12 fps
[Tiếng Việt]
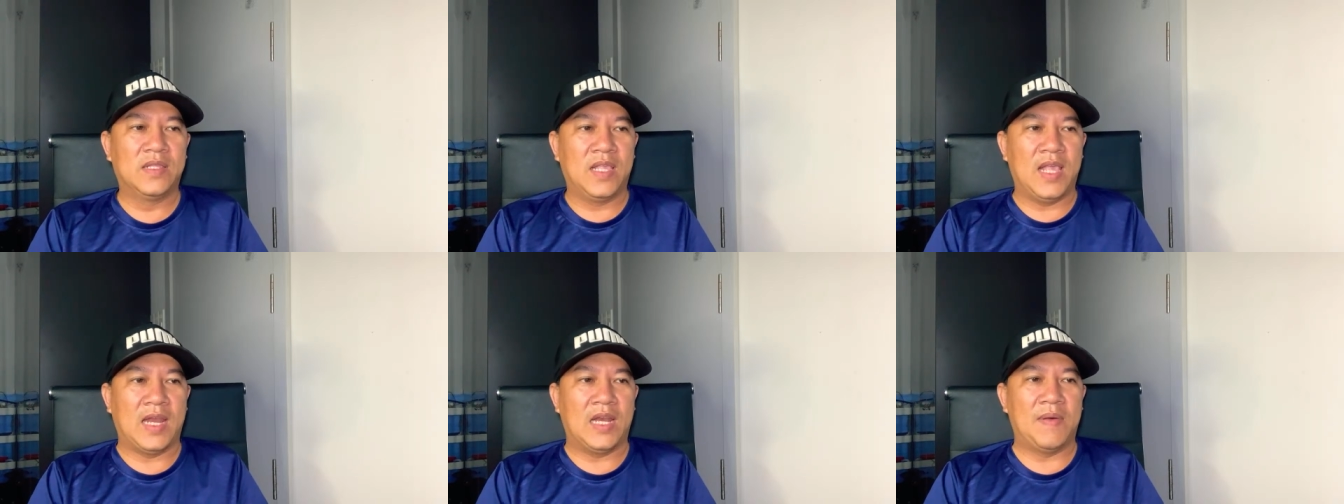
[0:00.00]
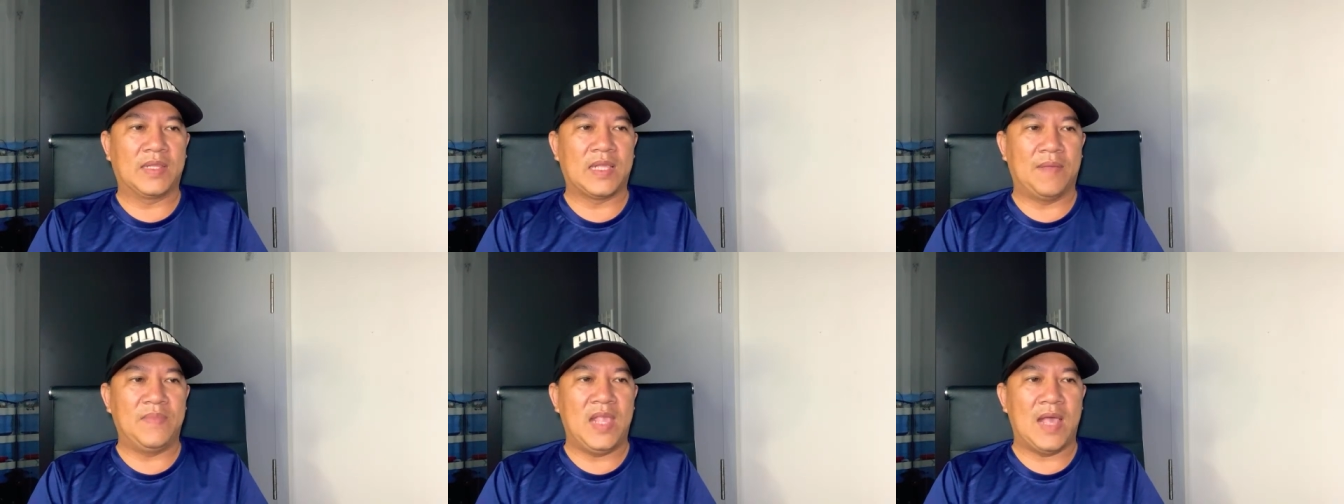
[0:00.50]
thi hành lệnh bắt
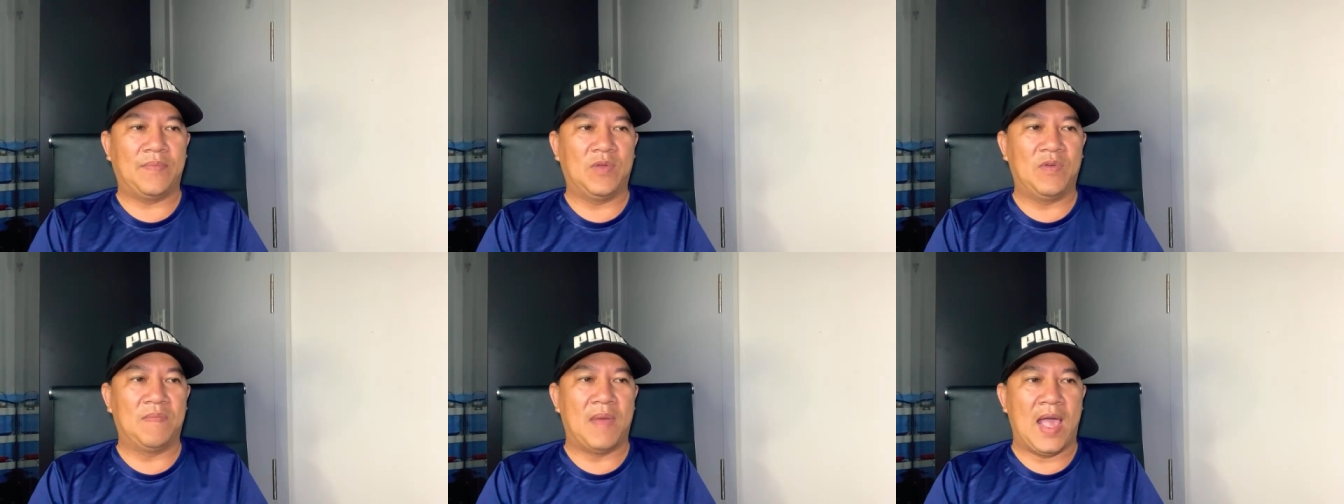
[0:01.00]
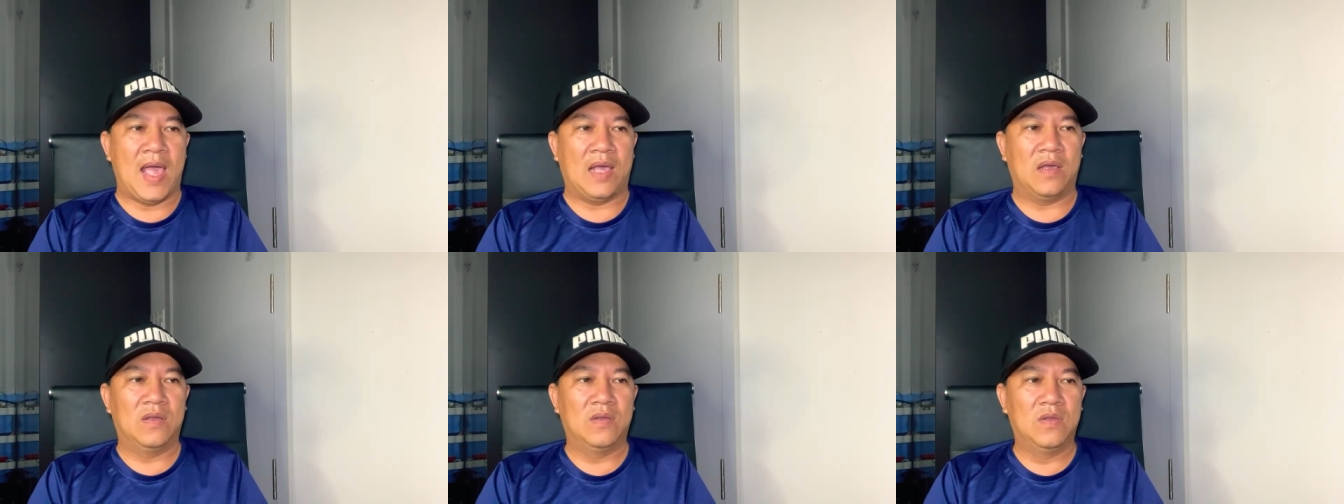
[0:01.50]
tạm giam đối với
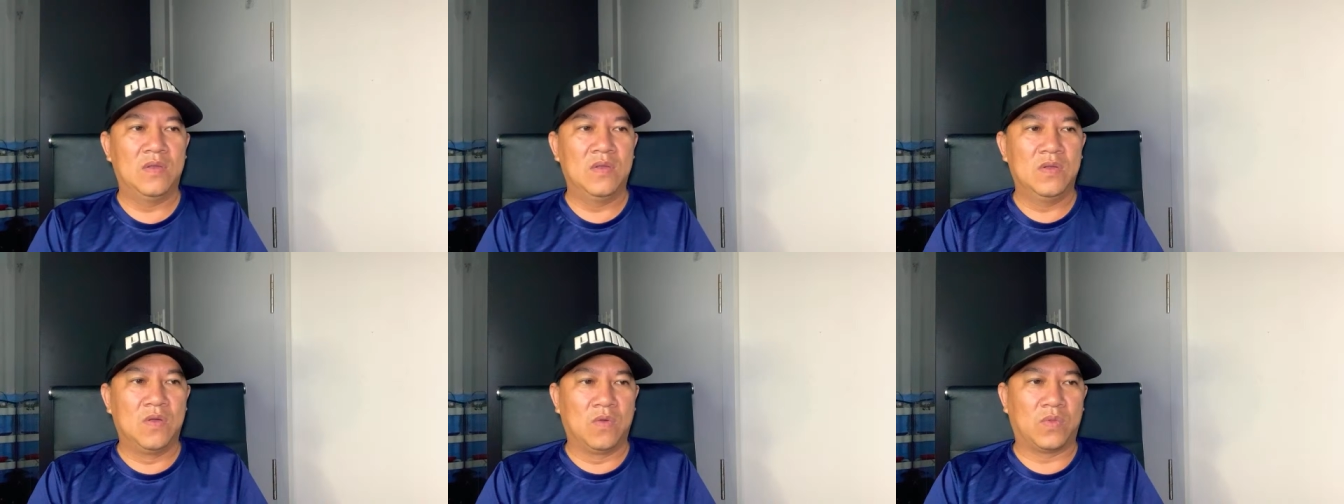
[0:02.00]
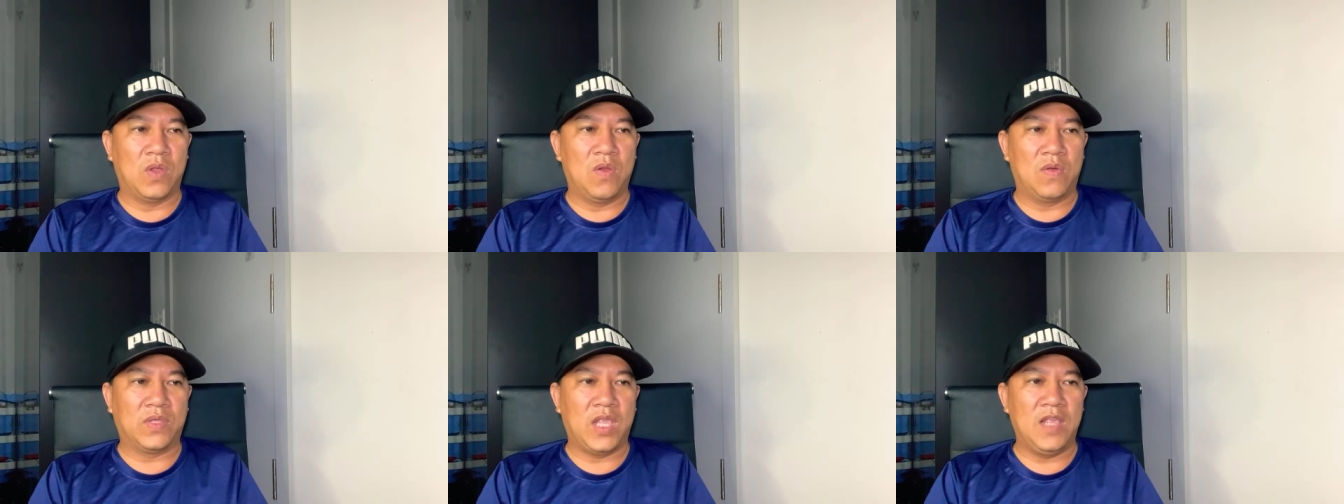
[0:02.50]
bà Ngô Thùy
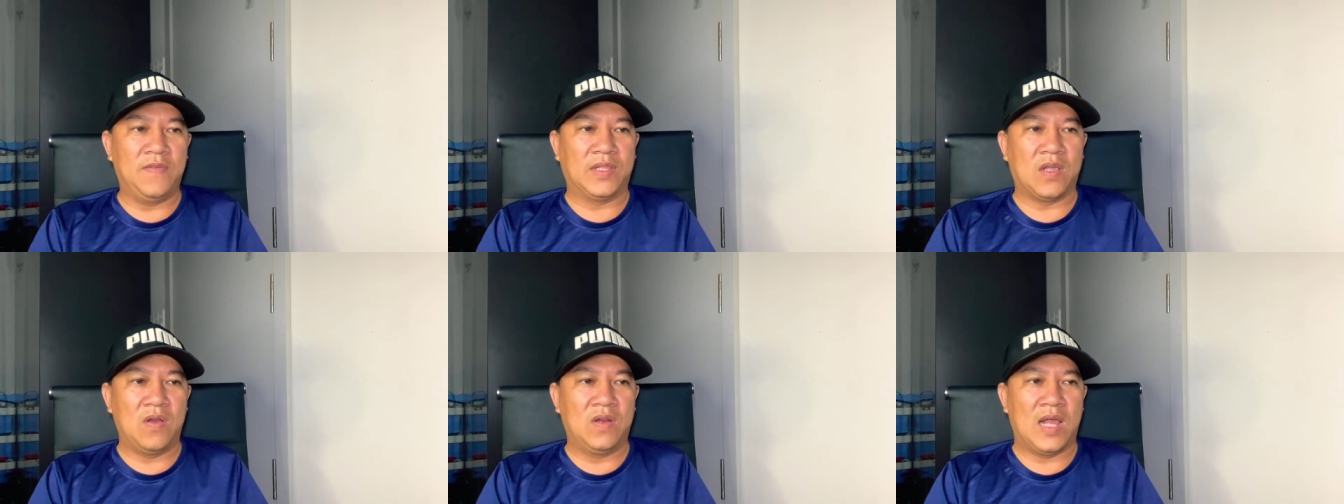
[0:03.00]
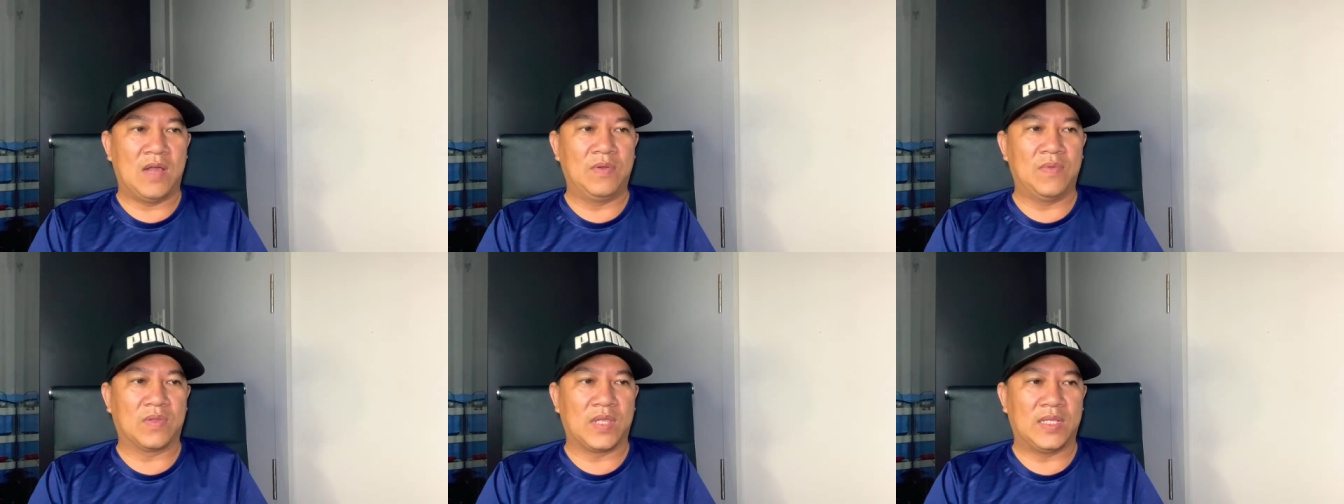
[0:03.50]
Loan Chi về tội lừa đảo
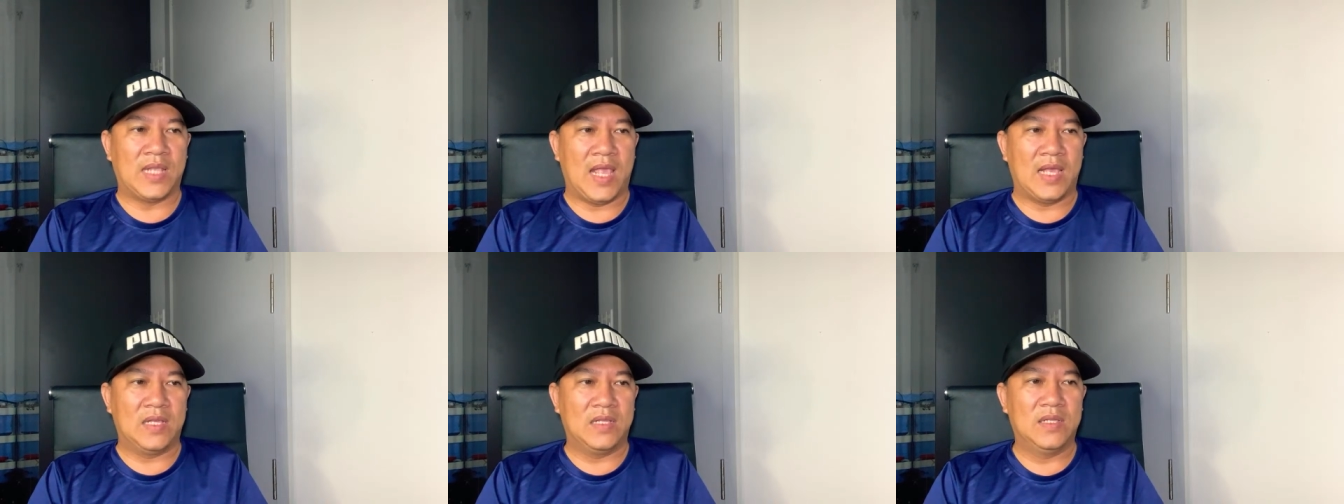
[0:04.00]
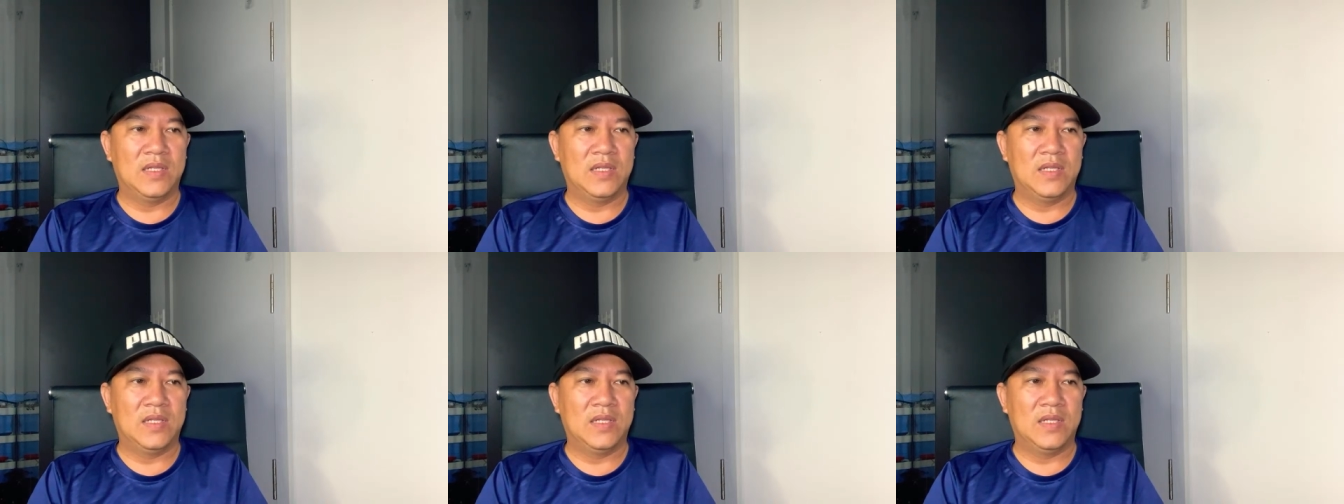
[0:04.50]
chiếm đoạt tài sản